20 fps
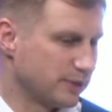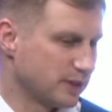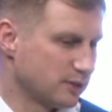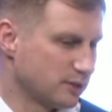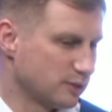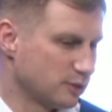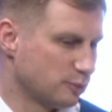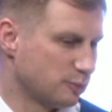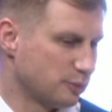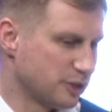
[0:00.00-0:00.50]

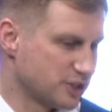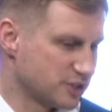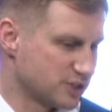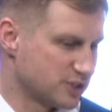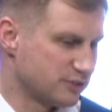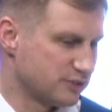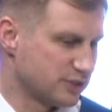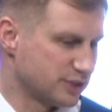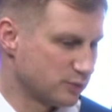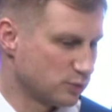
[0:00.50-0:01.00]
э,
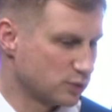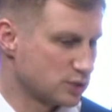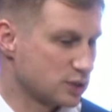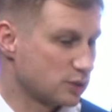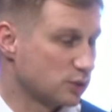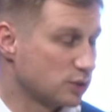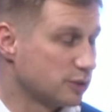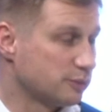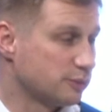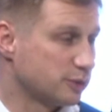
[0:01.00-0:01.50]
прежде всего,
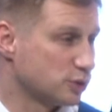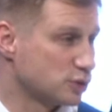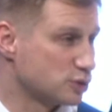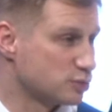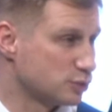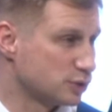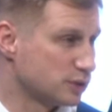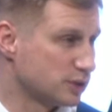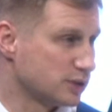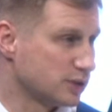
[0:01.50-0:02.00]
законом
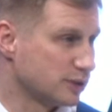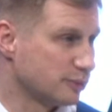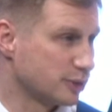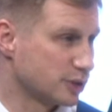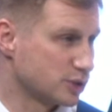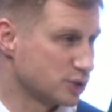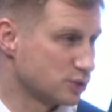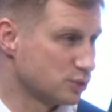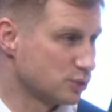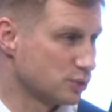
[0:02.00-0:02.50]
предусмотрена
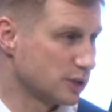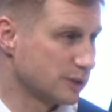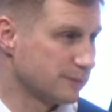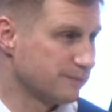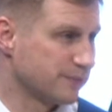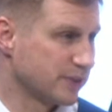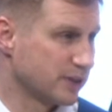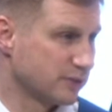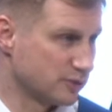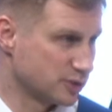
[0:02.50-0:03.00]

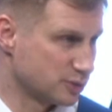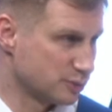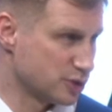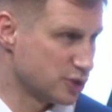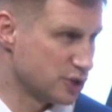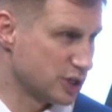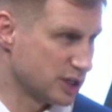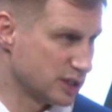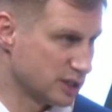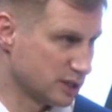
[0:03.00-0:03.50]
процедура
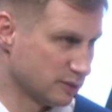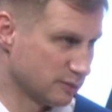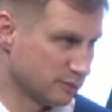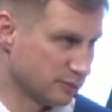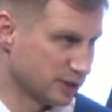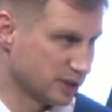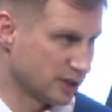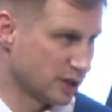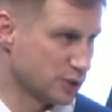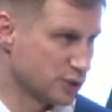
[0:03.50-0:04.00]
возмещения
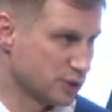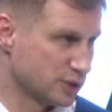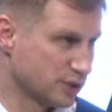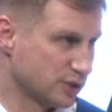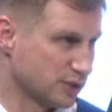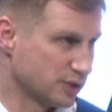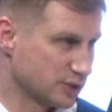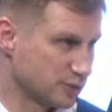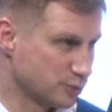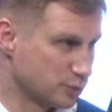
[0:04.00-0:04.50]

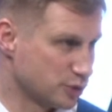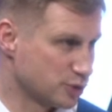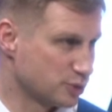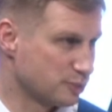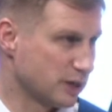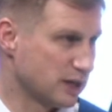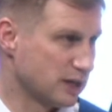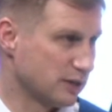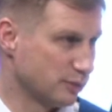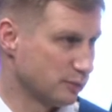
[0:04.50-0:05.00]
потраченных из
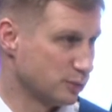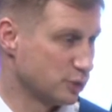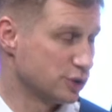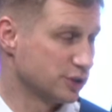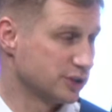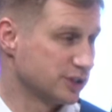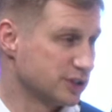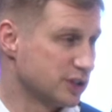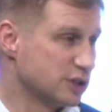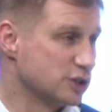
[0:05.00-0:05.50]
муниципального
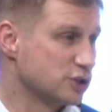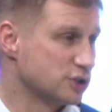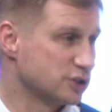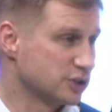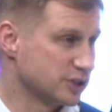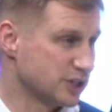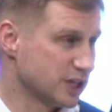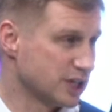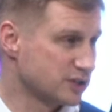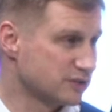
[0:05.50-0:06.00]
бюджета
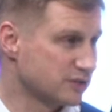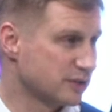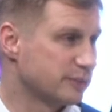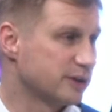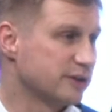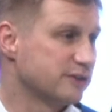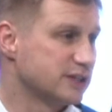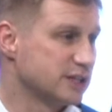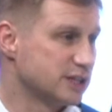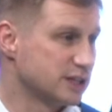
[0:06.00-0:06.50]
денежных средств на
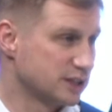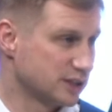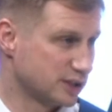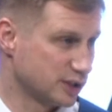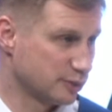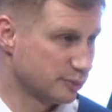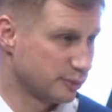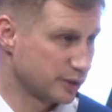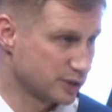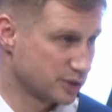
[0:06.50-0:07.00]
проведение
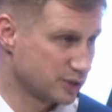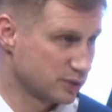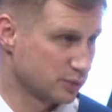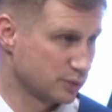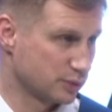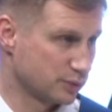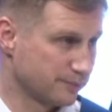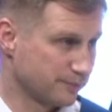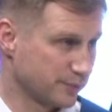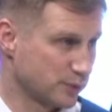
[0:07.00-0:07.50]
таких
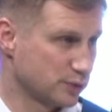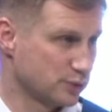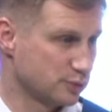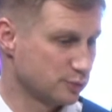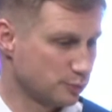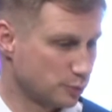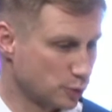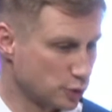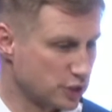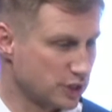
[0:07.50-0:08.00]
процедур. То есть
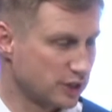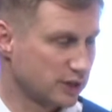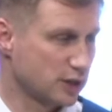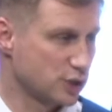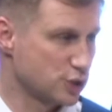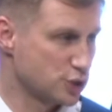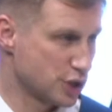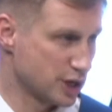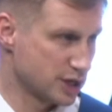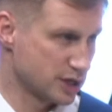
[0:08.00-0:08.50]
после
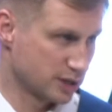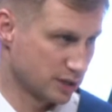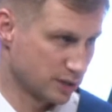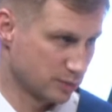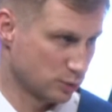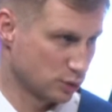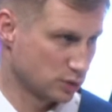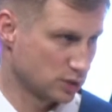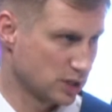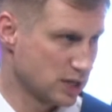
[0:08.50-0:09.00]
окончания
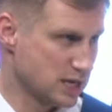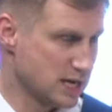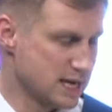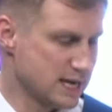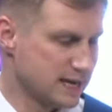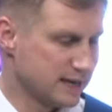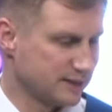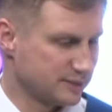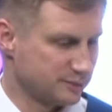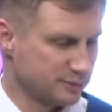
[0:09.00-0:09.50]
работ
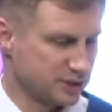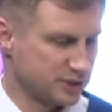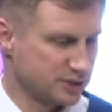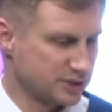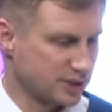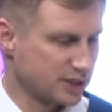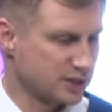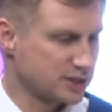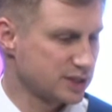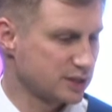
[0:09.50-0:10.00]

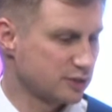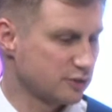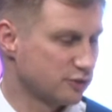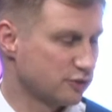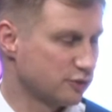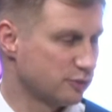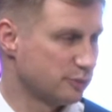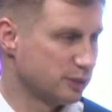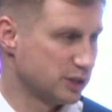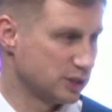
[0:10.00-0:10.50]
администрация в
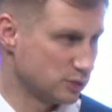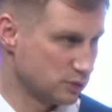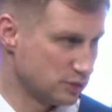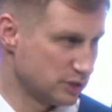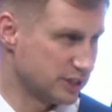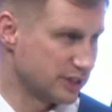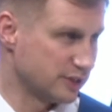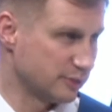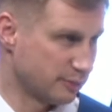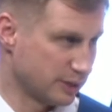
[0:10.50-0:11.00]

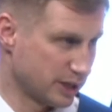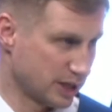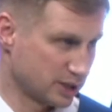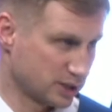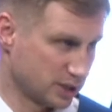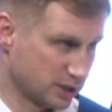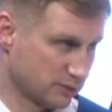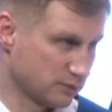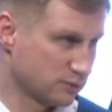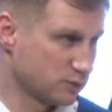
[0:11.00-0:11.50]
принудительном
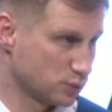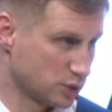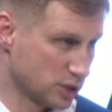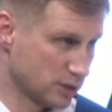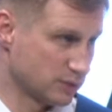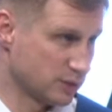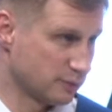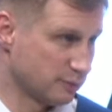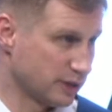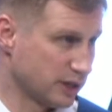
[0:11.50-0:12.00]
порядке, в
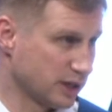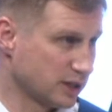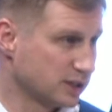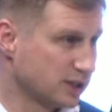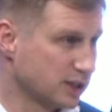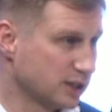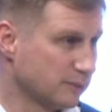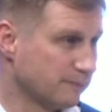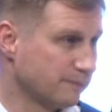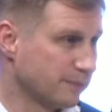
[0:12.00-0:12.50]
судебном
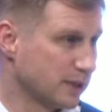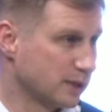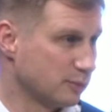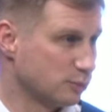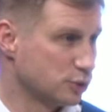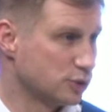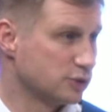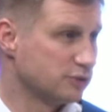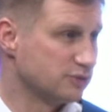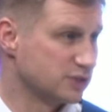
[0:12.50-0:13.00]
порядке
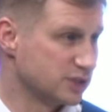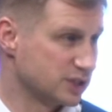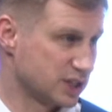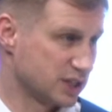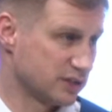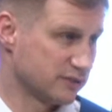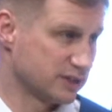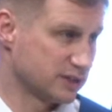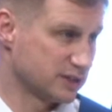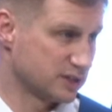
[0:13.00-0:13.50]
будет
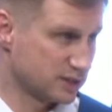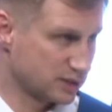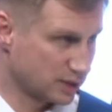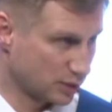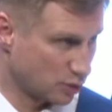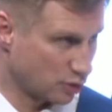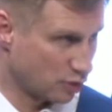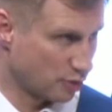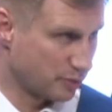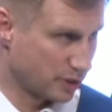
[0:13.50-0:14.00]
взыскивать с
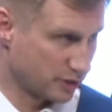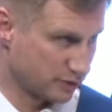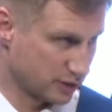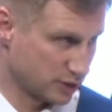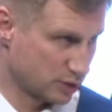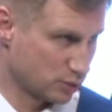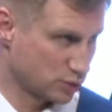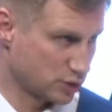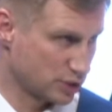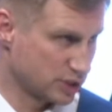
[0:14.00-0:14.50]
такого
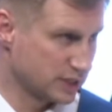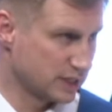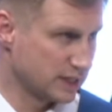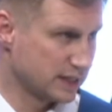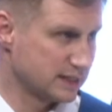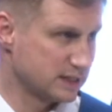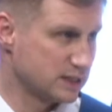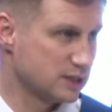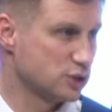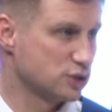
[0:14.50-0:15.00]

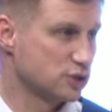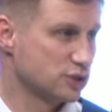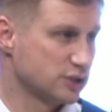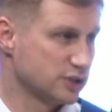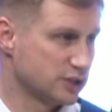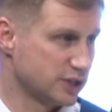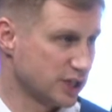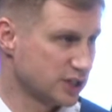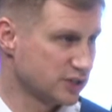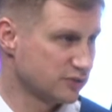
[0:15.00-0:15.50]
правонарушителя денежные
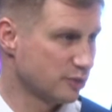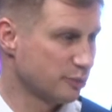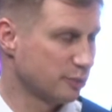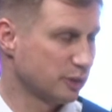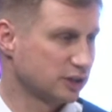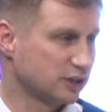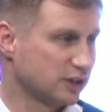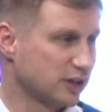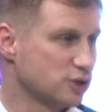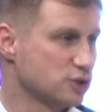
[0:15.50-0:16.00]
средства,
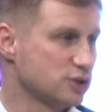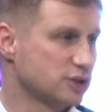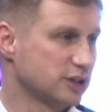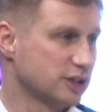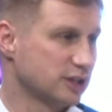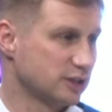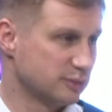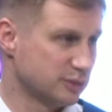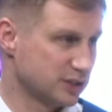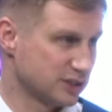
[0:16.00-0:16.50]

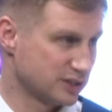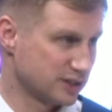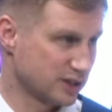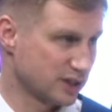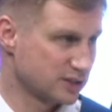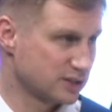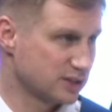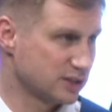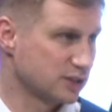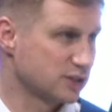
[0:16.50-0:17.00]
потраченные
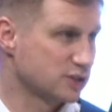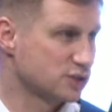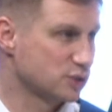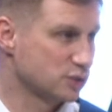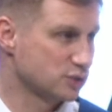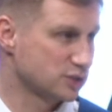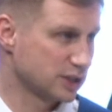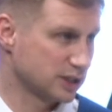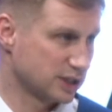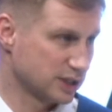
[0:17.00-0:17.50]
администрацией на
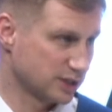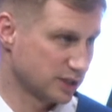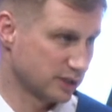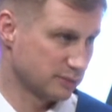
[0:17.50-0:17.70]
снос таких